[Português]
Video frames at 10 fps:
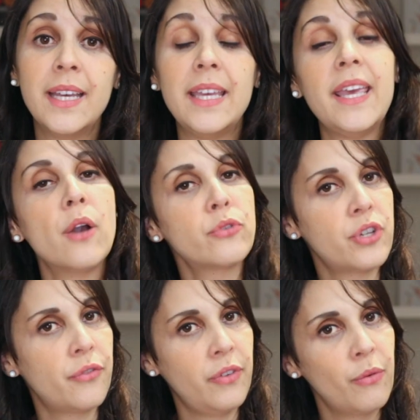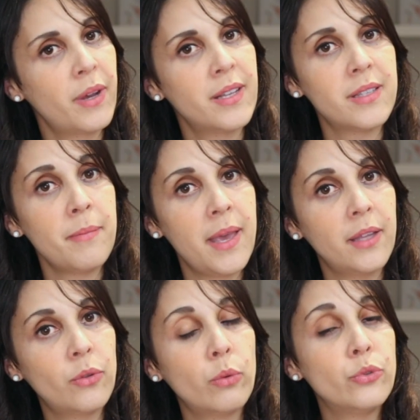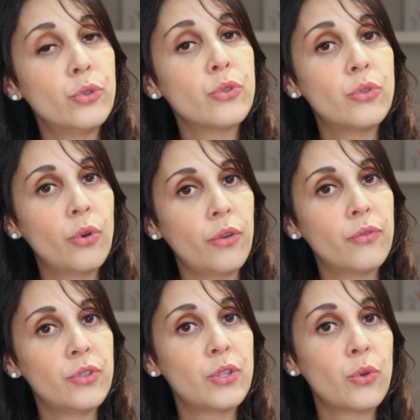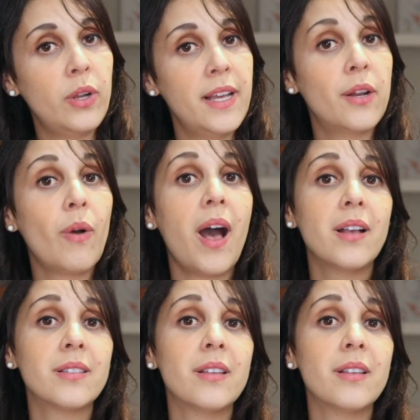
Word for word: e eu já vi um casamento onde os noivos escolheram as